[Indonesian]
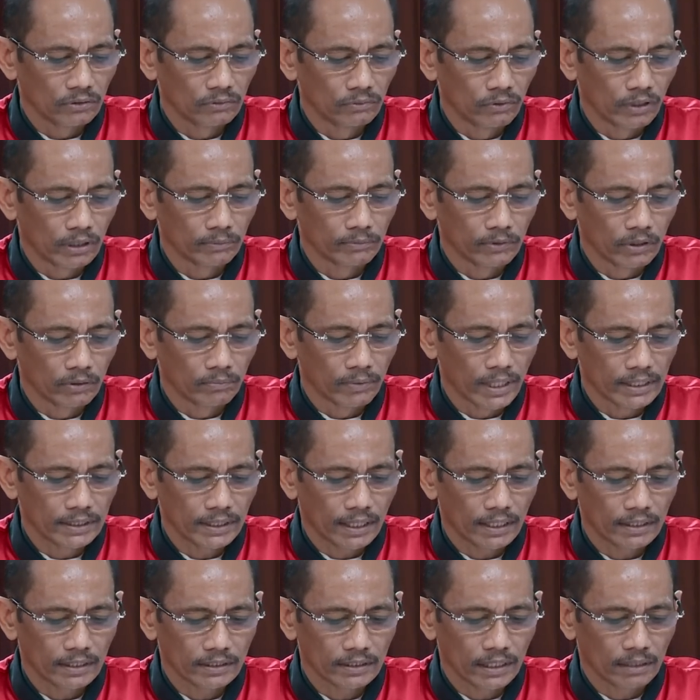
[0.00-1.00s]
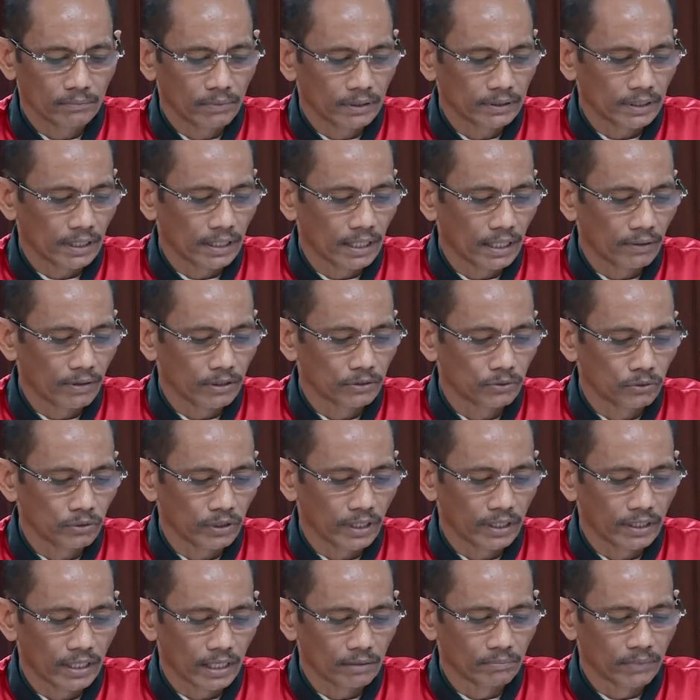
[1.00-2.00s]
2015 atas nama terdakwa
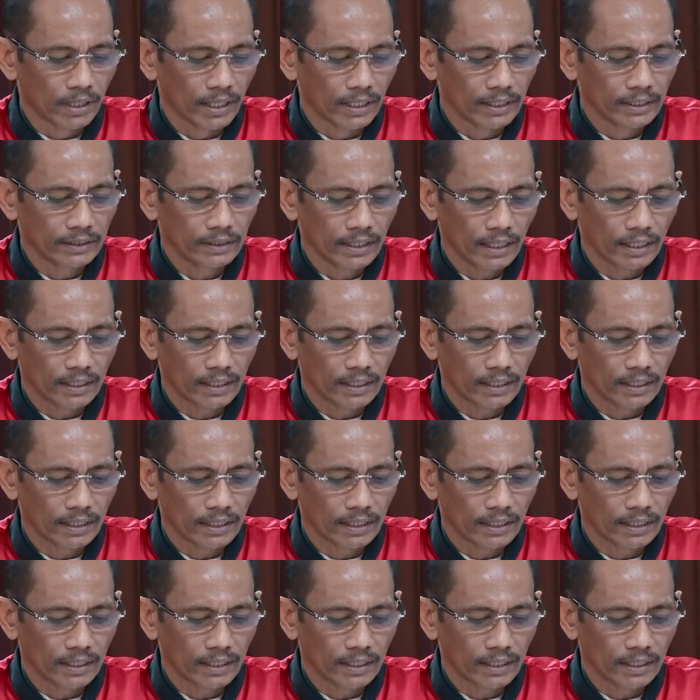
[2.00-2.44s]
Surya Dharma Ali